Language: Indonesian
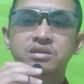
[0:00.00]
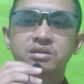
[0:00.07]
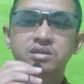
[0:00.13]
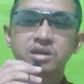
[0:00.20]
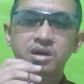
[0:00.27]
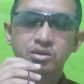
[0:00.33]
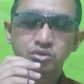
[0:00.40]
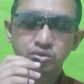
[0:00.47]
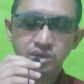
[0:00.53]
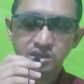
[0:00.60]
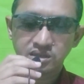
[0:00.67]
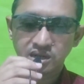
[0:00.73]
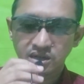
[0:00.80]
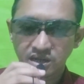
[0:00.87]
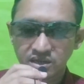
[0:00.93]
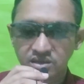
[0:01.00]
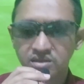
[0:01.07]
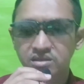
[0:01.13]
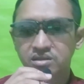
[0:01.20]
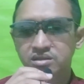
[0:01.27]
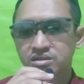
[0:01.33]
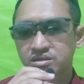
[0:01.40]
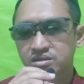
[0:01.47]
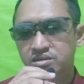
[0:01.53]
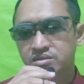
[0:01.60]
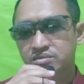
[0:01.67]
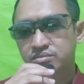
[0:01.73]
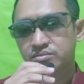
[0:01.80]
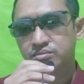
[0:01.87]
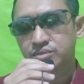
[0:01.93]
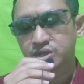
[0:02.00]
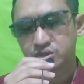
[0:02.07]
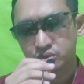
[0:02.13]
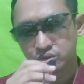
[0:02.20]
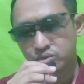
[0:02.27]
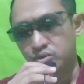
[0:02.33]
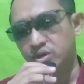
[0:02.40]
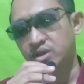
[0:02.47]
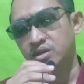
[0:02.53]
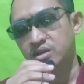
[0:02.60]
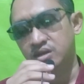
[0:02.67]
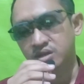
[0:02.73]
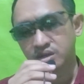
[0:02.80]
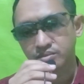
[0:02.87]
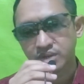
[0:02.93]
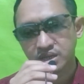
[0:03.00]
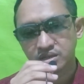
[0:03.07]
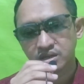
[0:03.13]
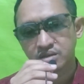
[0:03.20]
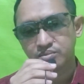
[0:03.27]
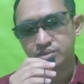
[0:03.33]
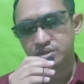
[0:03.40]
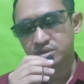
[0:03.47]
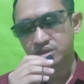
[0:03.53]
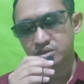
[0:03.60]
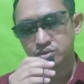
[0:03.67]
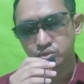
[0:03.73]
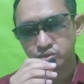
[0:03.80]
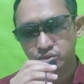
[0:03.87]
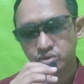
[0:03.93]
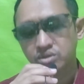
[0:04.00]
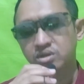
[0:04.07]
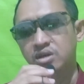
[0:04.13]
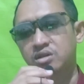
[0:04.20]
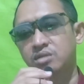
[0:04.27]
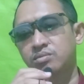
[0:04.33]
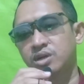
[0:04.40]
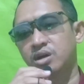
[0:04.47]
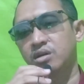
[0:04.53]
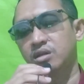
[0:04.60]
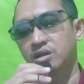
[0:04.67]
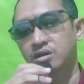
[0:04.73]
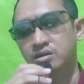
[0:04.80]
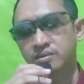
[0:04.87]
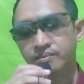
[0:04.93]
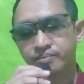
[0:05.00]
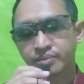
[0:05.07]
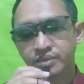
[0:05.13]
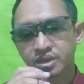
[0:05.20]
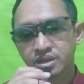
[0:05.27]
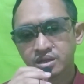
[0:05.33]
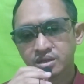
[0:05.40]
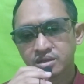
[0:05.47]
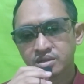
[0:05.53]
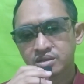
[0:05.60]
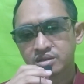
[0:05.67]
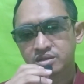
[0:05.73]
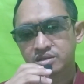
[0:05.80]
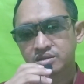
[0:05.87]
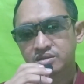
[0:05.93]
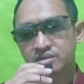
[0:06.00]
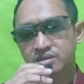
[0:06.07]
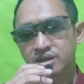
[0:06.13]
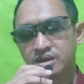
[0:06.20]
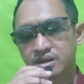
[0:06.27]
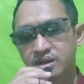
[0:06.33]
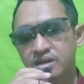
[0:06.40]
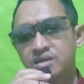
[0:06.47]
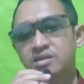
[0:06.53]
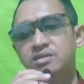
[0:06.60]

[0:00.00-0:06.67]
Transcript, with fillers: Dia harus sudah sangat mensyukuri kenikmatan bisa sujud di hadapan Allah. Karena